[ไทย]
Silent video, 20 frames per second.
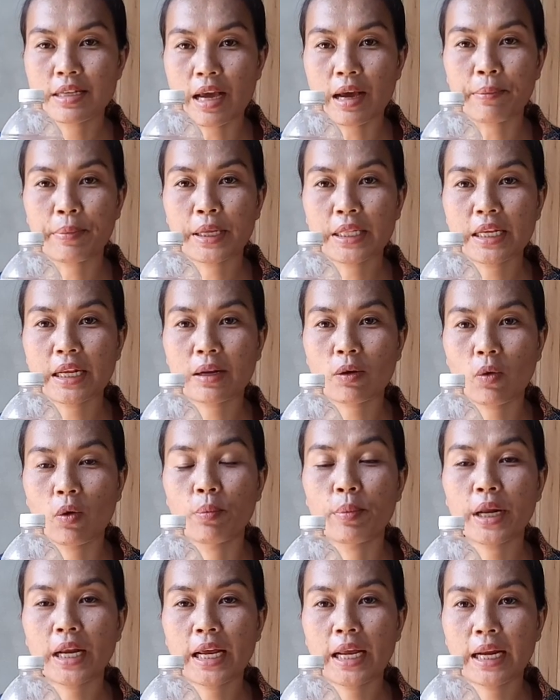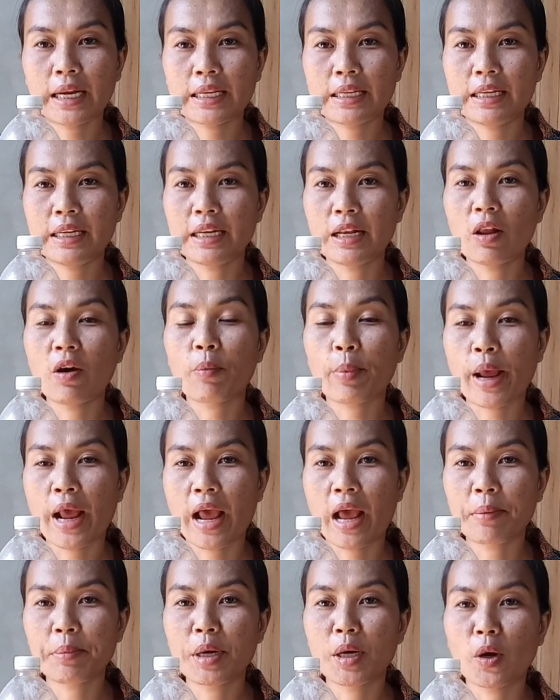จากกลุ่มพัฒนาที่ดินลงไป
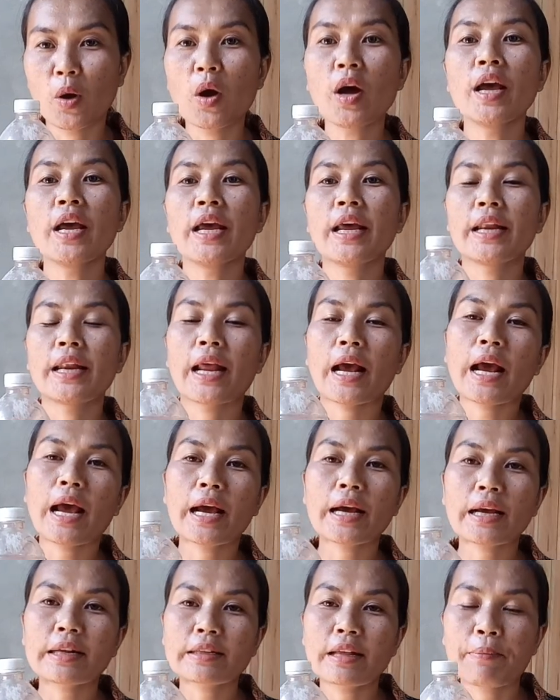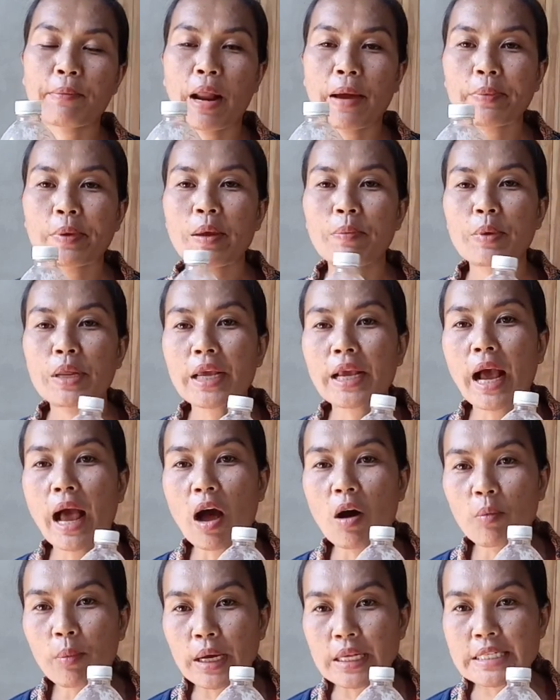หาเบิ์งเนาะนะคะสำหรับคลิปนี้
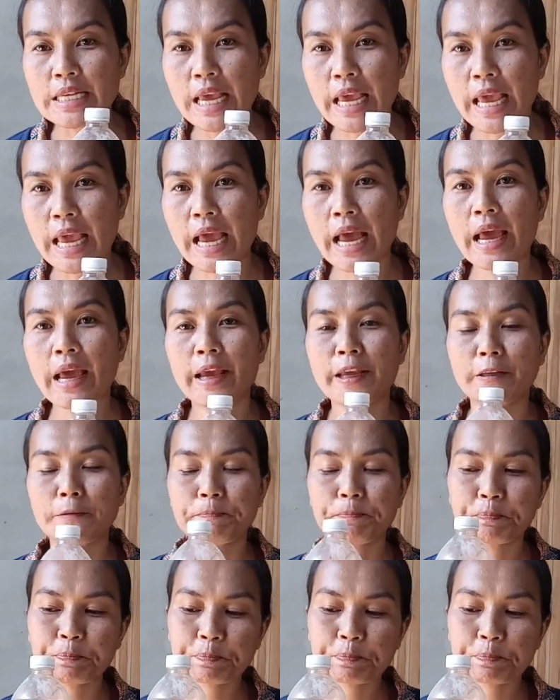ก็เอามาแชร์ให้